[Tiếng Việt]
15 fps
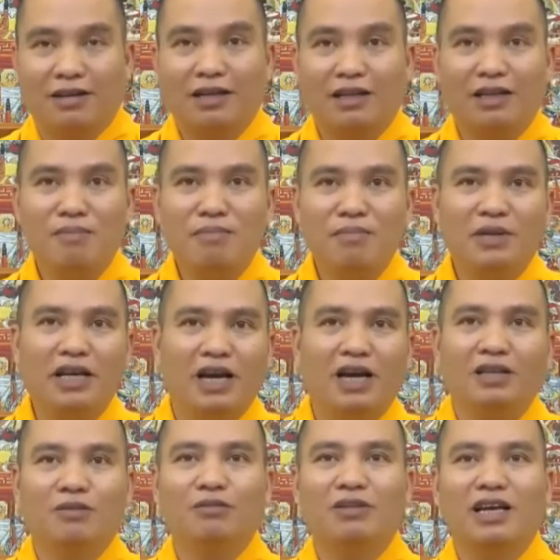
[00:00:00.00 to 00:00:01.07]
cái tâm địa
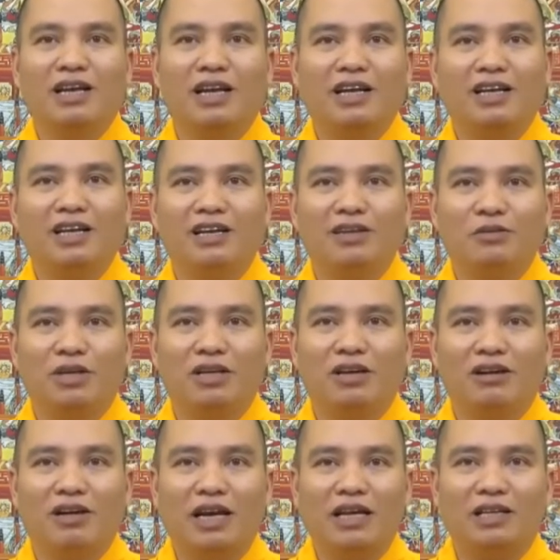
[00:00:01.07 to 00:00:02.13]
chúng ta đã nghĩ cái chuyện
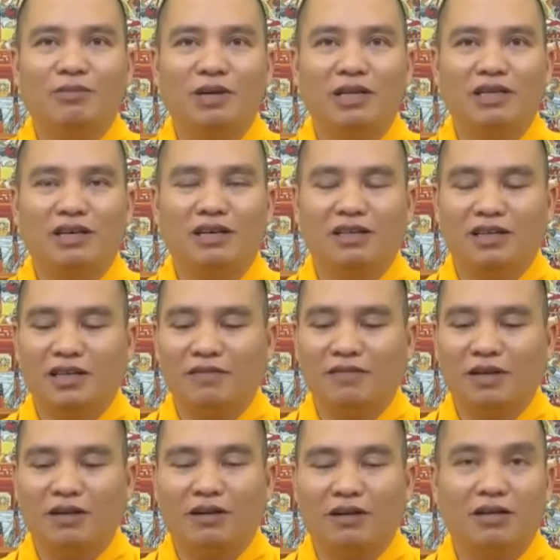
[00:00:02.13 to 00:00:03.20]
đó ngay từ bây giờ thì cái
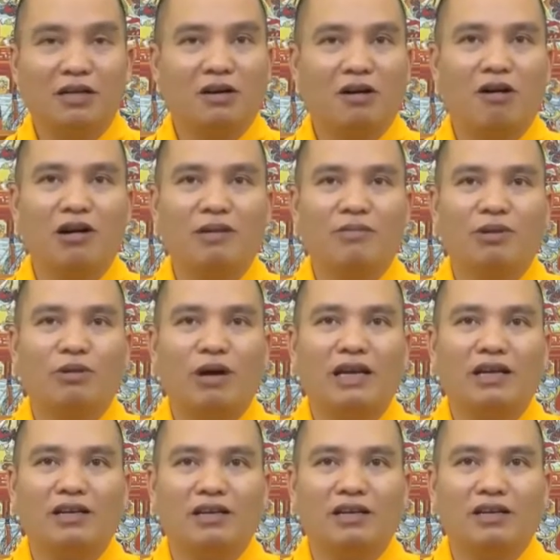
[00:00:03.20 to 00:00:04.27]
việc đó rất khó để mà
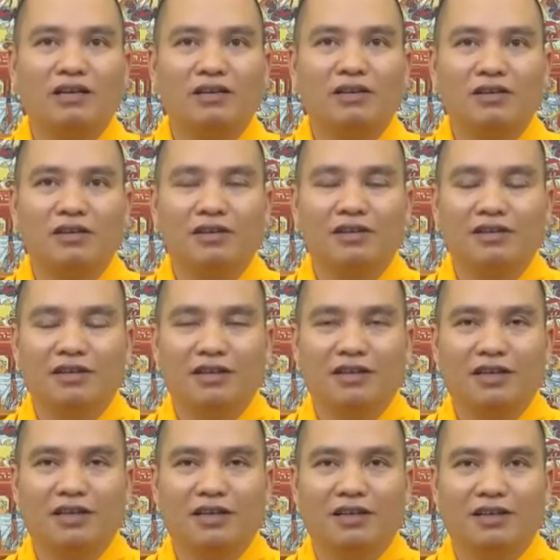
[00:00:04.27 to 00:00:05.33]
thoát ra được
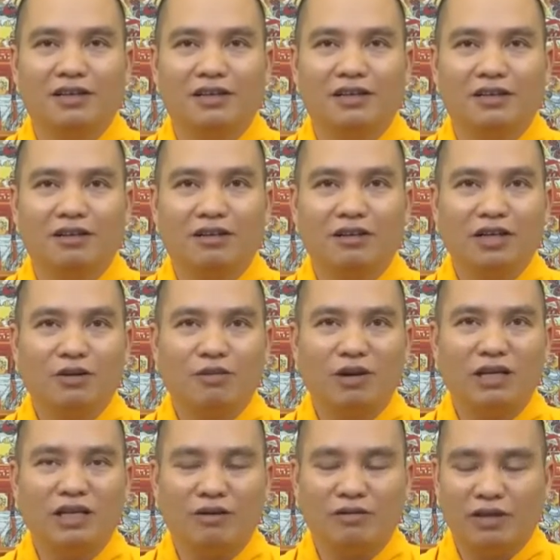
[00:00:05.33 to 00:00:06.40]
cho nên điều
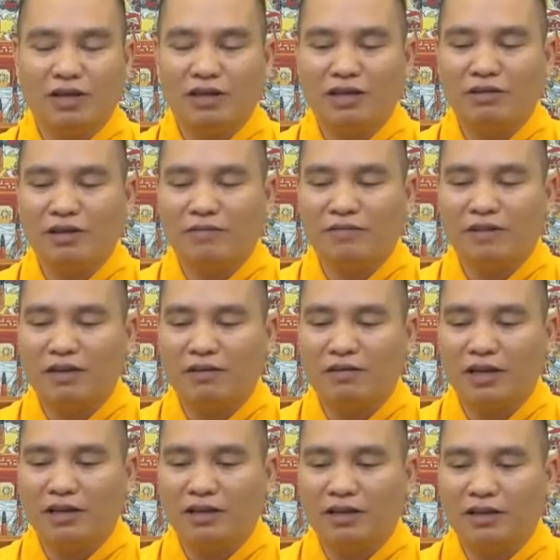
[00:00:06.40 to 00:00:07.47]
quan trọng nhất trong nhà Phật
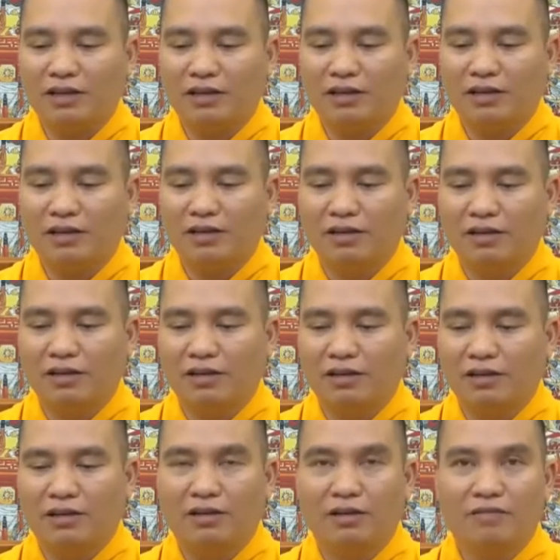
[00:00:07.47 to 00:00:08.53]
nói rồi
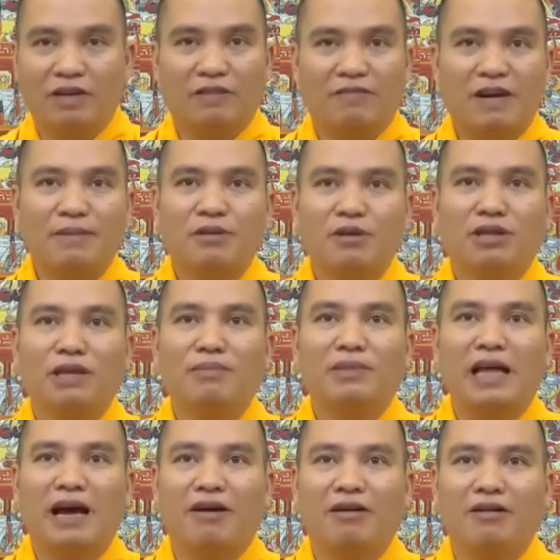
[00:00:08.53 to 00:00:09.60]
Phật pháp do tâm
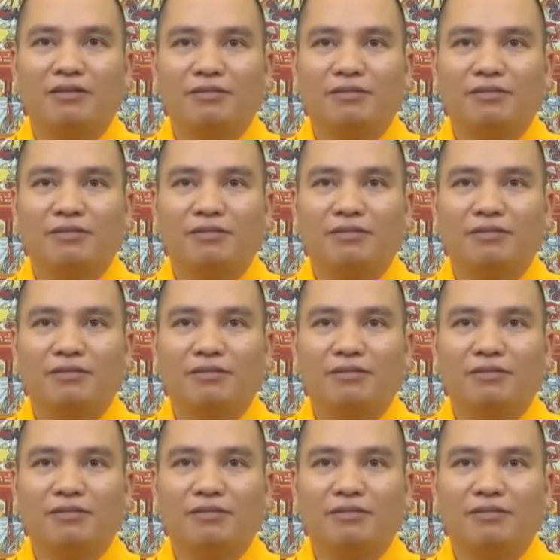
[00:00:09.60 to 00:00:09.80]
tạo.